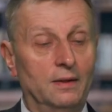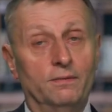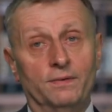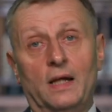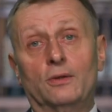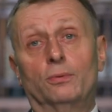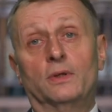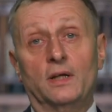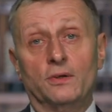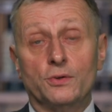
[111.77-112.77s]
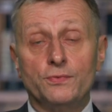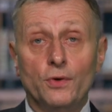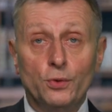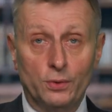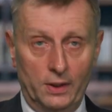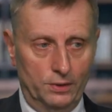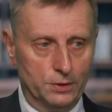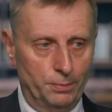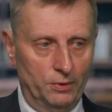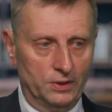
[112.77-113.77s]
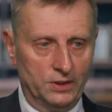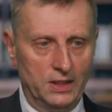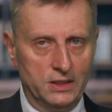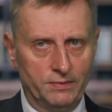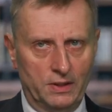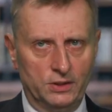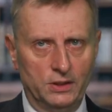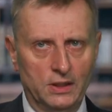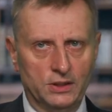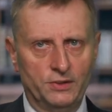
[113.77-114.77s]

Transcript: w naturę rozwoju tego społeczeństwa, czy,